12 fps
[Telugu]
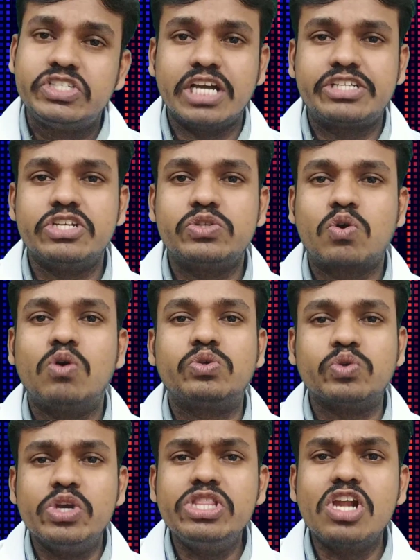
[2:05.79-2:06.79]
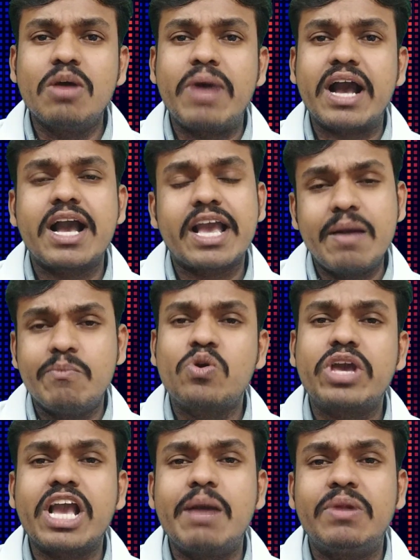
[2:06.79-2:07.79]
చర్చించుకోవచ్చు ఇందులో భాగంగా
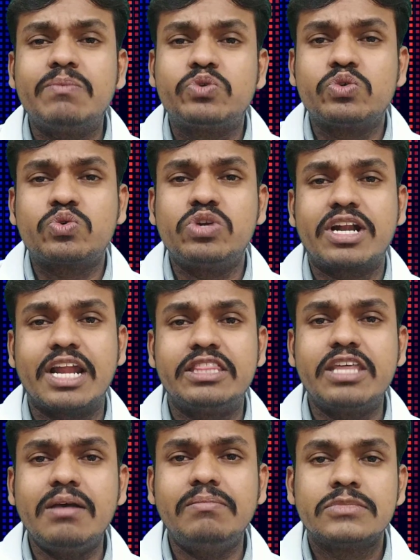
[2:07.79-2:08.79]
ముఖ్యంగా మనం చూసుకున్నట్లయితే